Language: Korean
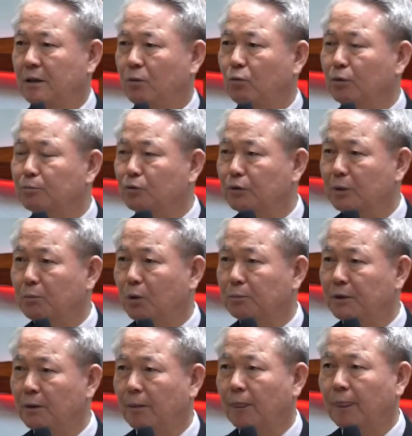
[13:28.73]
원문에
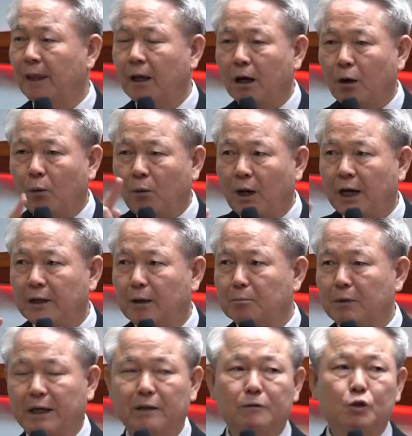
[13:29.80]
보면 화란
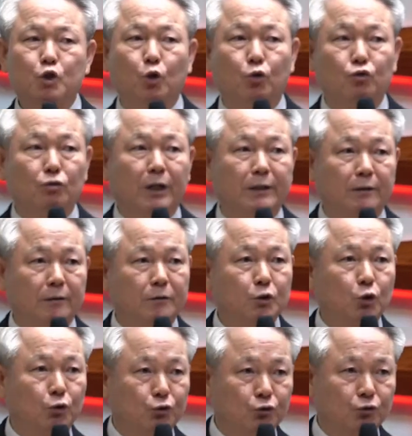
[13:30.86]
말은 저주란 뜻이
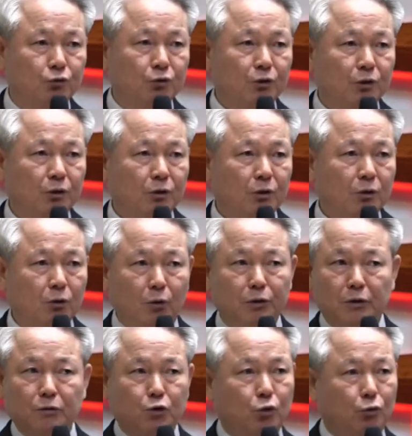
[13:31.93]
저주.
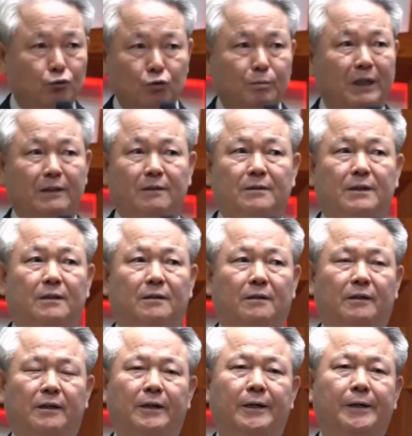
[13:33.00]
너희는 저주받은
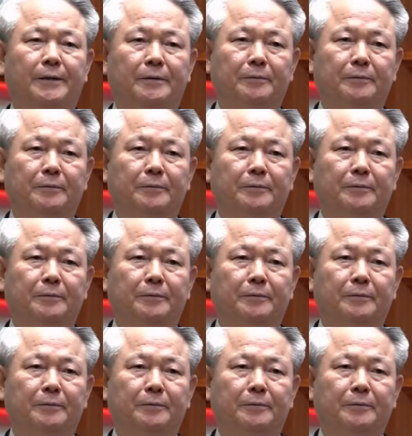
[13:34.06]
자들이야.